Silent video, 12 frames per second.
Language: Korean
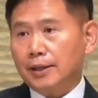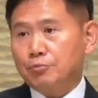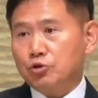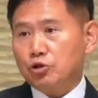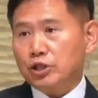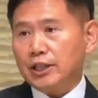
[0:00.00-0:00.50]

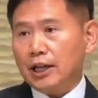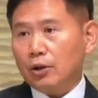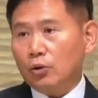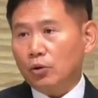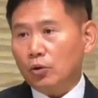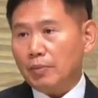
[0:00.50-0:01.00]
입추
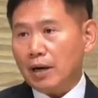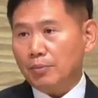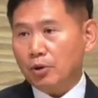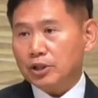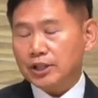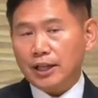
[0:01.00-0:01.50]
지나고
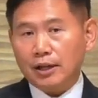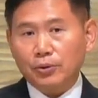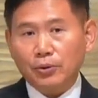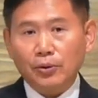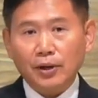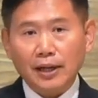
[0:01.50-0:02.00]
말복
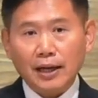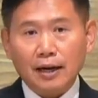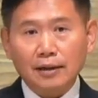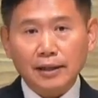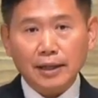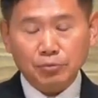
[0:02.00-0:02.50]
지나고
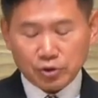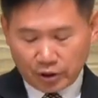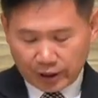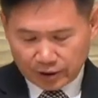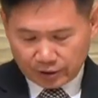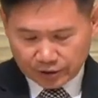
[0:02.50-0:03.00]
가을의
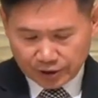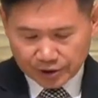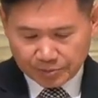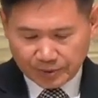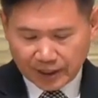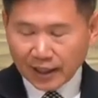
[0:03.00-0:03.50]
문턱에
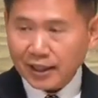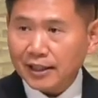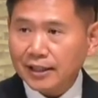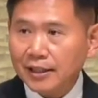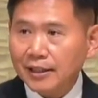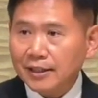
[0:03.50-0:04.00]
들어섰습니다.
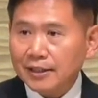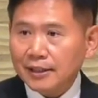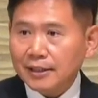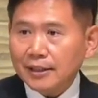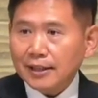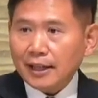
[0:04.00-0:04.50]

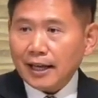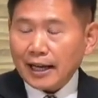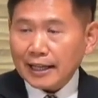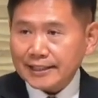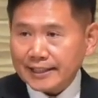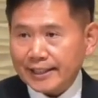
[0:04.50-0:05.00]

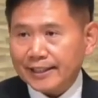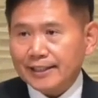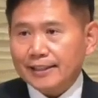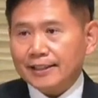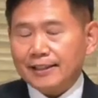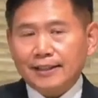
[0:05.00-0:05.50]
아직
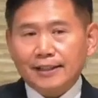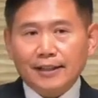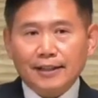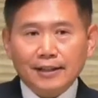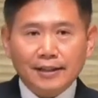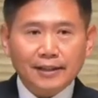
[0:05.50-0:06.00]

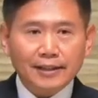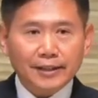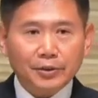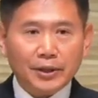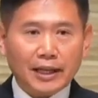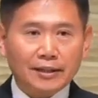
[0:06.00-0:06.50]
어,
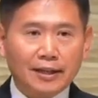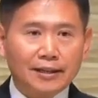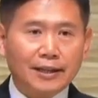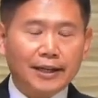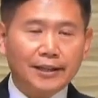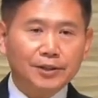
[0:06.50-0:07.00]
이곳
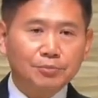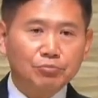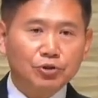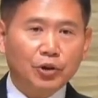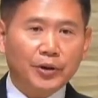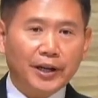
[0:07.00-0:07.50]
애틀랜타에는
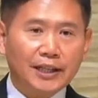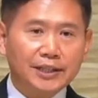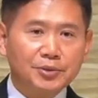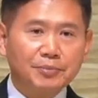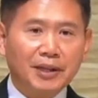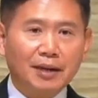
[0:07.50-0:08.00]
무더위가
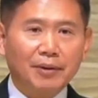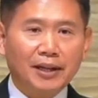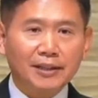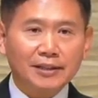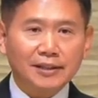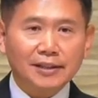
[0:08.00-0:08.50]

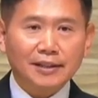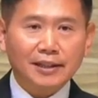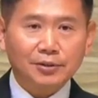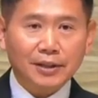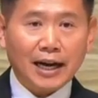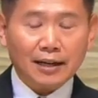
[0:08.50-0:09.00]
있습니다만
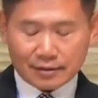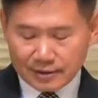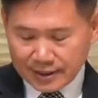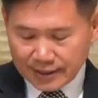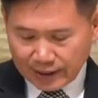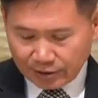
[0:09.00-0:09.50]
그래도 가을은
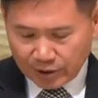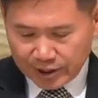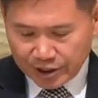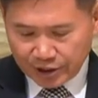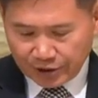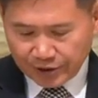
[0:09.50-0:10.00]
시작이
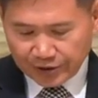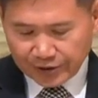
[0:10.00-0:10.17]
됐지요.